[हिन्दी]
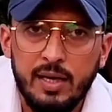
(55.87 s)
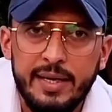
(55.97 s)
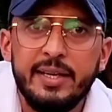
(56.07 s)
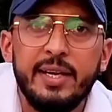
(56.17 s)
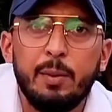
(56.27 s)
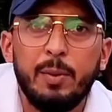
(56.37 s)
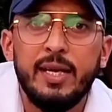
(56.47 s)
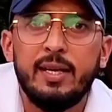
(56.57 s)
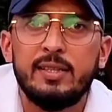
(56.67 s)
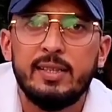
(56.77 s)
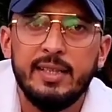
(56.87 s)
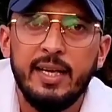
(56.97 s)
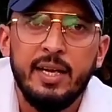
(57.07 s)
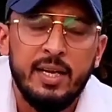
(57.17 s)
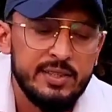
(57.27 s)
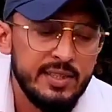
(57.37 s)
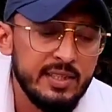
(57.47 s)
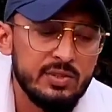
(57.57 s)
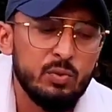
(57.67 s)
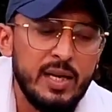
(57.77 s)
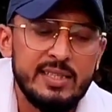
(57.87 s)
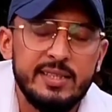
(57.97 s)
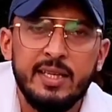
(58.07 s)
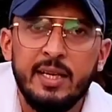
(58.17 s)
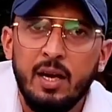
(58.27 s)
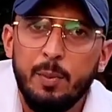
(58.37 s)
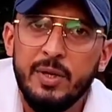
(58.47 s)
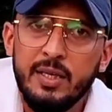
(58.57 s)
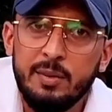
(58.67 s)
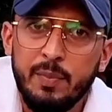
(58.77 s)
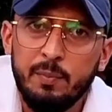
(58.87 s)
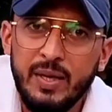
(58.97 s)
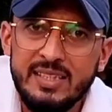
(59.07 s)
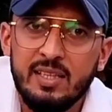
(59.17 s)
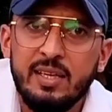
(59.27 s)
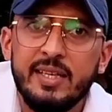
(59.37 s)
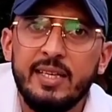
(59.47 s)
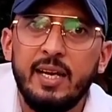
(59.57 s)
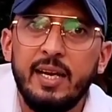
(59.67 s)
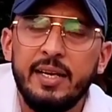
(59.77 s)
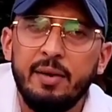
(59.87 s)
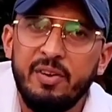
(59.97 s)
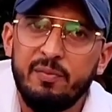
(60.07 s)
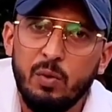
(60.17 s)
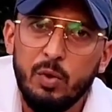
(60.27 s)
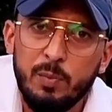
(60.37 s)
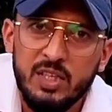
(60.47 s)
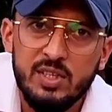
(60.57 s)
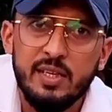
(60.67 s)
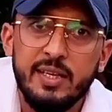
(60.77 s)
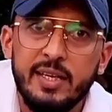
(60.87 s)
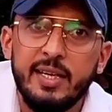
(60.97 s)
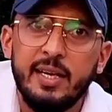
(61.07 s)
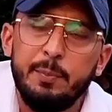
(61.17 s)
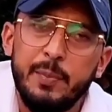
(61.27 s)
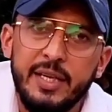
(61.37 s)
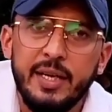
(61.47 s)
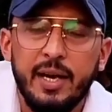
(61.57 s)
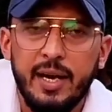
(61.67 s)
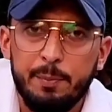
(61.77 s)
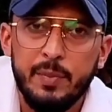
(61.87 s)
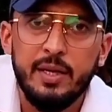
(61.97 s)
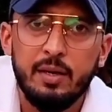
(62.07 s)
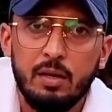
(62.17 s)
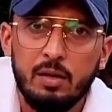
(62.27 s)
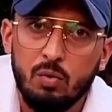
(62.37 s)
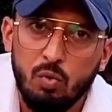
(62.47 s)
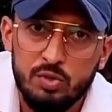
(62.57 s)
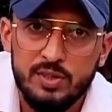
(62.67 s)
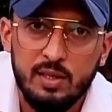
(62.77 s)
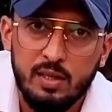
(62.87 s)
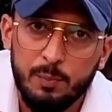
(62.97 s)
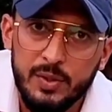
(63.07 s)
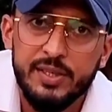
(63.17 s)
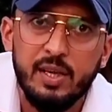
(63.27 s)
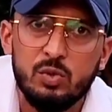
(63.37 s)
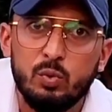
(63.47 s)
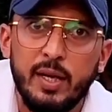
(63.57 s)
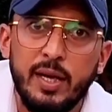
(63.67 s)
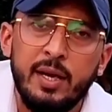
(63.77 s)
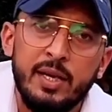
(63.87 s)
कैंडिडेट अप्लाई कर सकते हैं जिन स्टूडेंट्स ने अपनी बैचलर किया है या फिर कोई मास्टर डिग्री किया यानी बी या एम कोर्स कंप्लीट कर चुके हैं